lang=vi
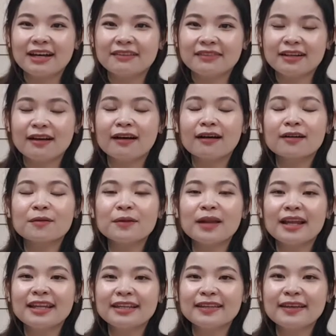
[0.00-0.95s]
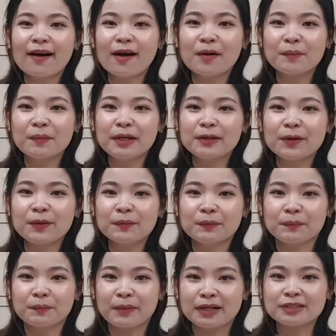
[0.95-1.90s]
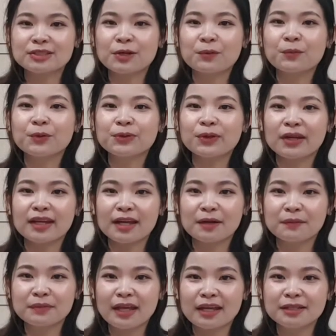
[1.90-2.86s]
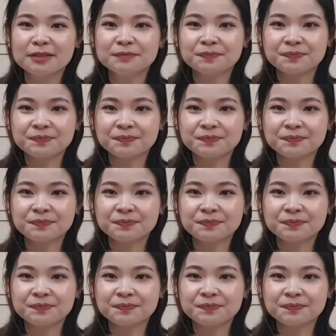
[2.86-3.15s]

à, và đó cũng là lý do miễn có mặt trong buổi tối ngày hôm nay